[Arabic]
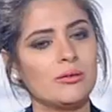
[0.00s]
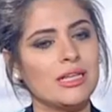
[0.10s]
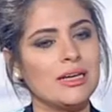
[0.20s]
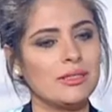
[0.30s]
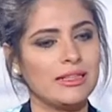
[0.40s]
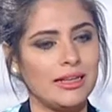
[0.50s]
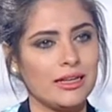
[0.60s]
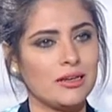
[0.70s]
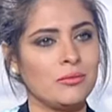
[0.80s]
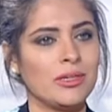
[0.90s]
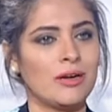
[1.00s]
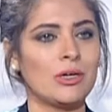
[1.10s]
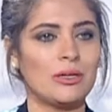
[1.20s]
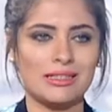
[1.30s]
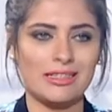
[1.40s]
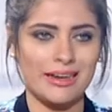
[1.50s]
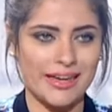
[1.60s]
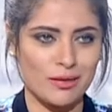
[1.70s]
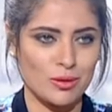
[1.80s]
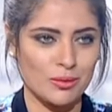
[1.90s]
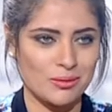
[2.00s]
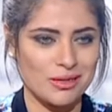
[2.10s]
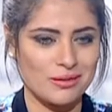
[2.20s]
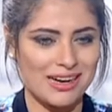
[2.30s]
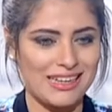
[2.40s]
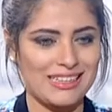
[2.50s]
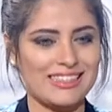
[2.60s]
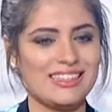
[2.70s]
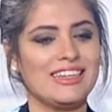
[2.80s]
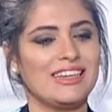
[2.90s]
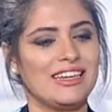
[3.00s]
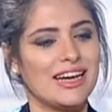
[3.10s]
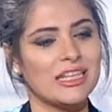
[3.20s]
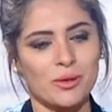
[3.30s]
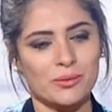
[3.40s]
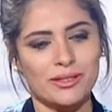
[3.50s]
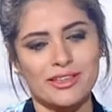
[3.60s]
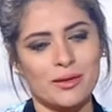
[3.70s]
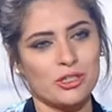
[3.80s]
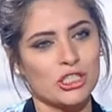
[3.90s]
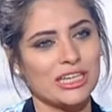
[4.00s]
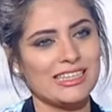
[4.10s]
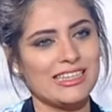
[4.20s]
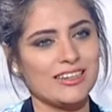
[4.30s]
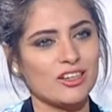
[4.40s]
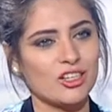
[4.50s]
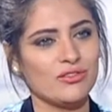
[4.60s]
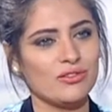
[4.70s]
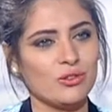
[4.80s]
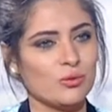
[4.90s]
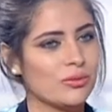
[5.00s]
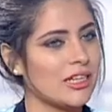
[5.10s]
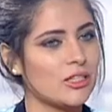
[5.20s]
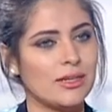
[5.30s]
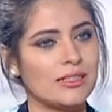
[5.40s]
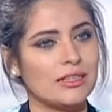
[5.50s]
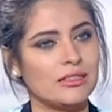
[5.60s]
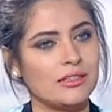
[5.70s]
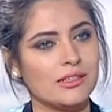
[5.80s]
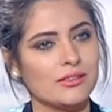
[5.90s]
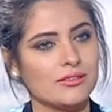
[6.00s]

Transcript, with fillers: من البدايه من اول الماده الخامه بتبقى معاكي لحد ما بتطلع بالشكل اللي احنا شايفينه بتاخدي وقت قد ايه